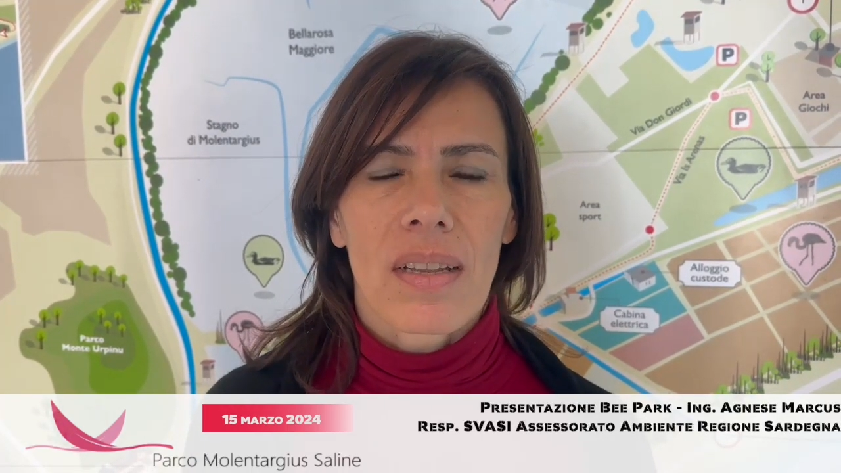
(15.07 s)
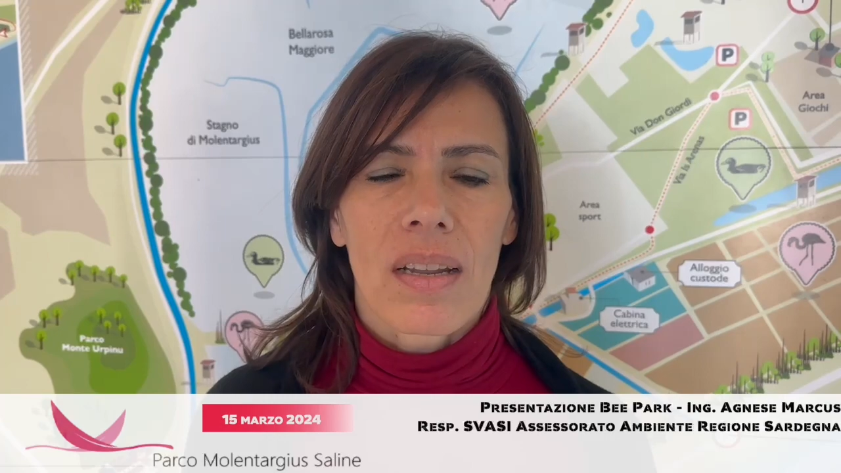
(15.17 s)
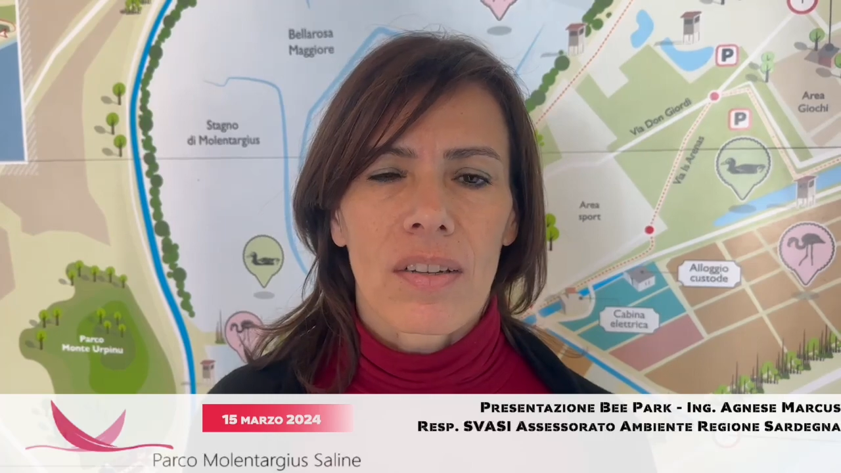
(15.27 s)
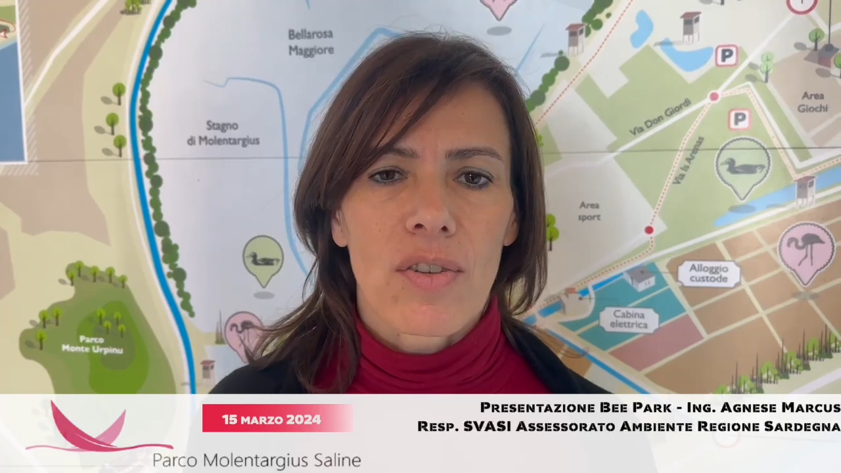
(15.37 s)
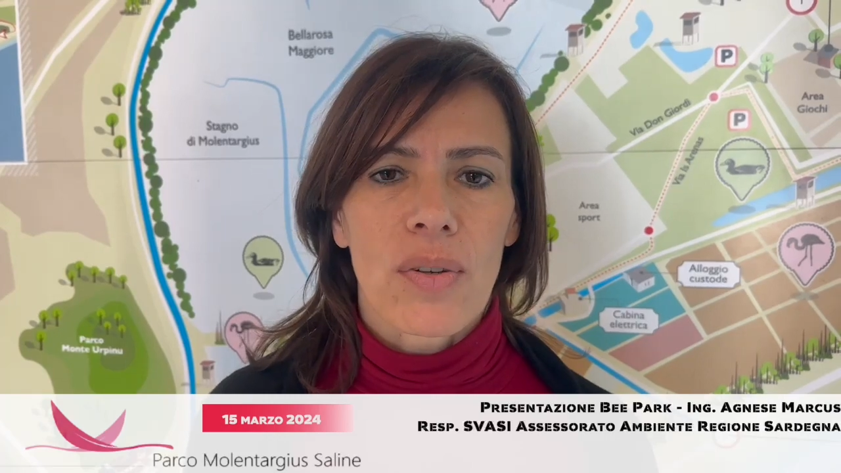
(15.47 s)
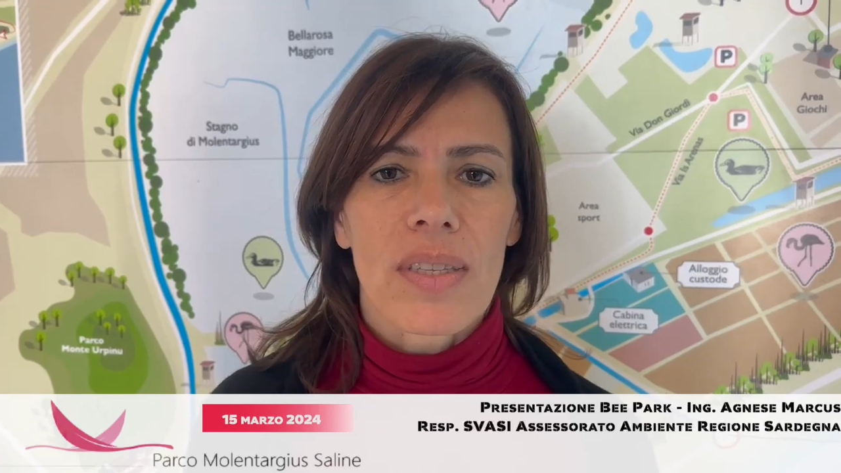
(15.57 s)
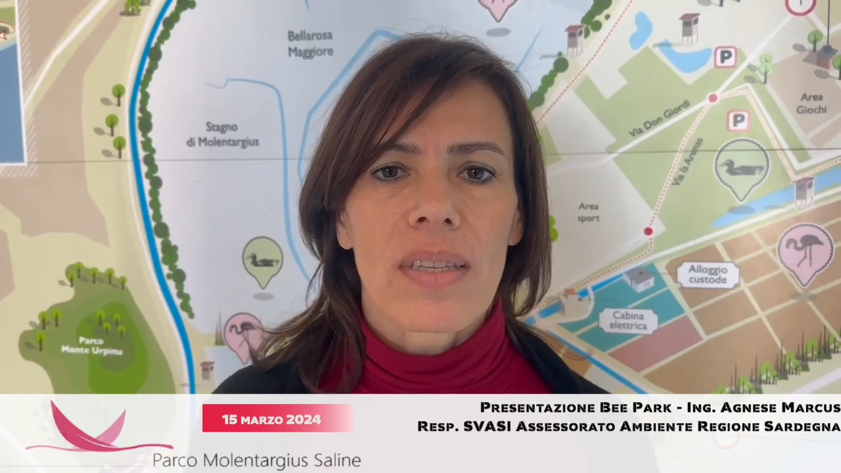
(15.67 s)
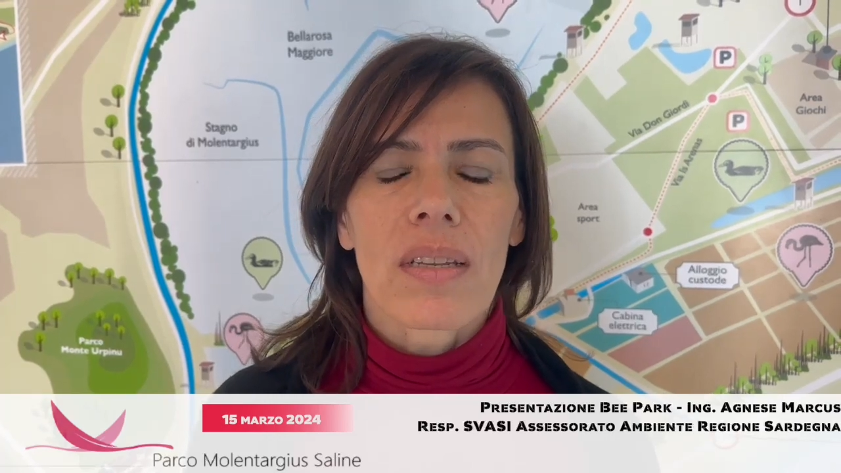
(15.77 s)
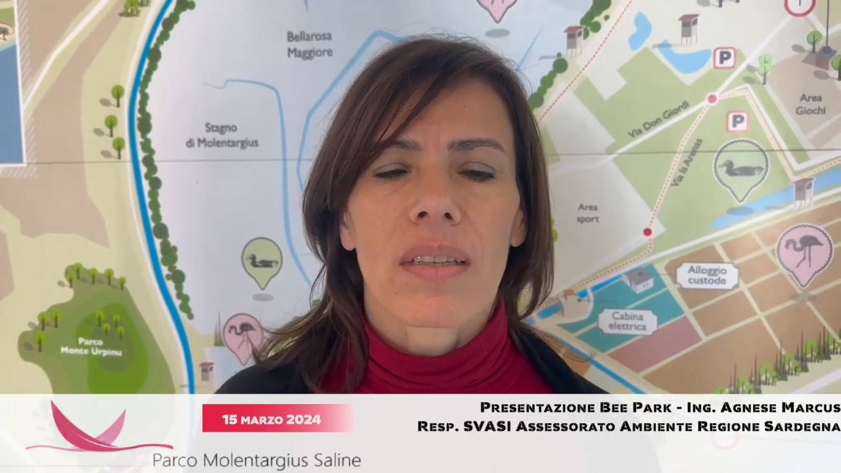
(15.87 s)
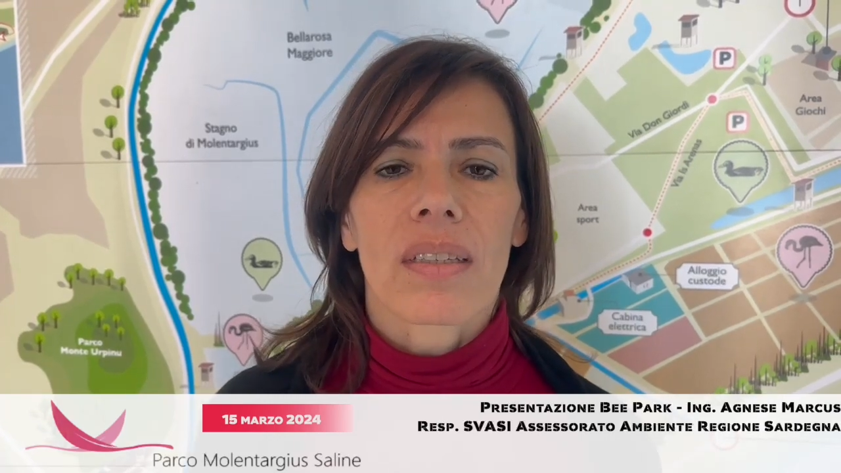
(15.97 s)
della regione
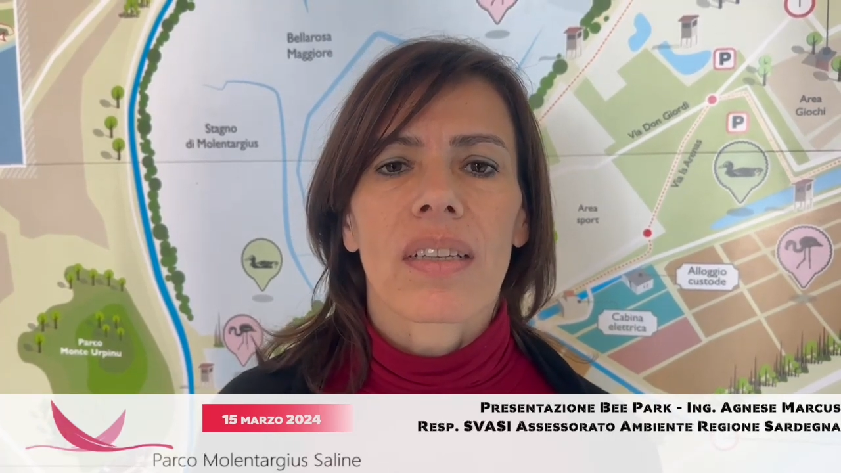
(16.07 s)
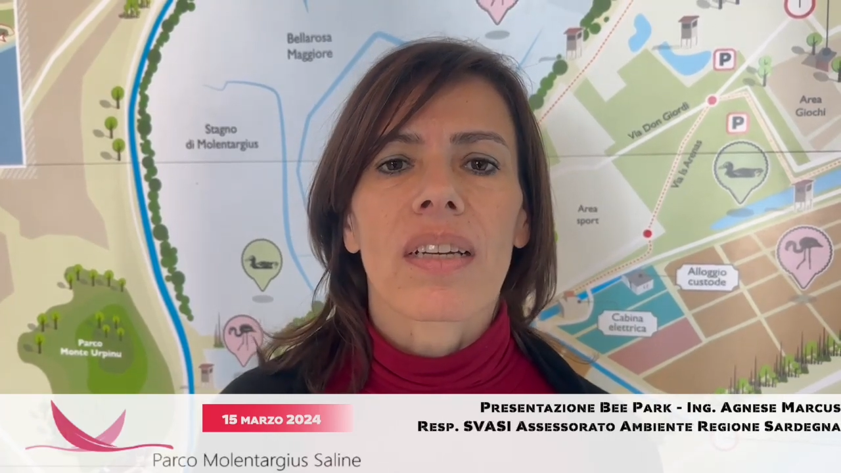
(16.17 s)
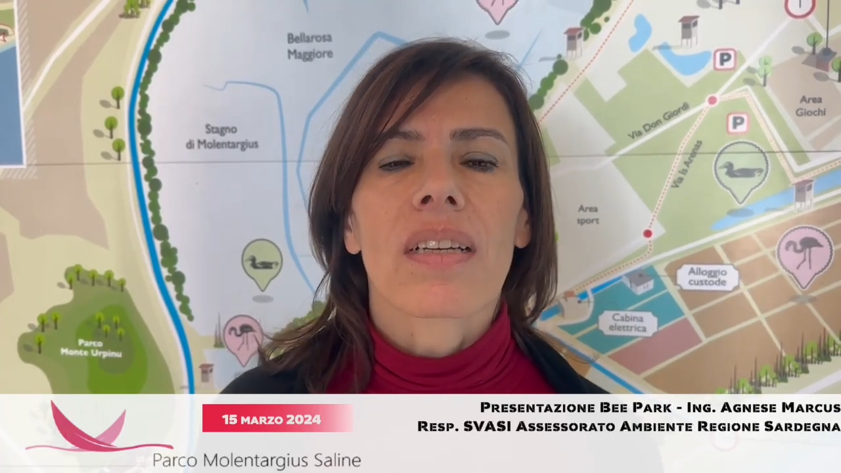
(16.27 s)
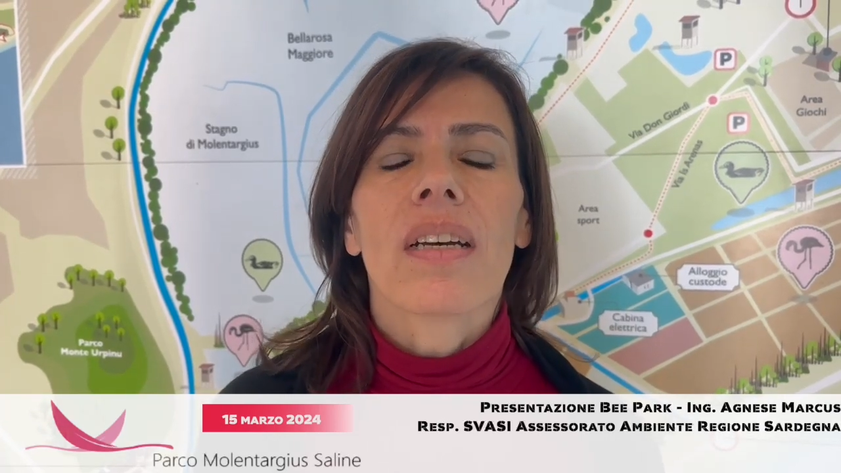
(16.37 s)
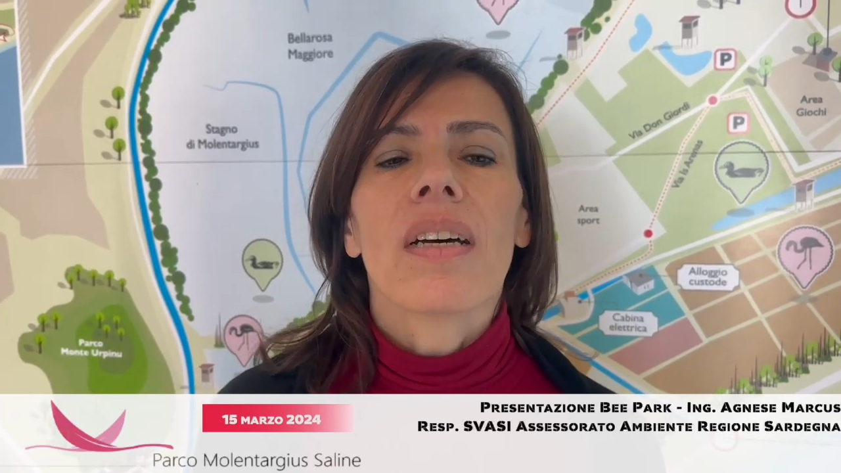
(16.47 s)
Sardegna,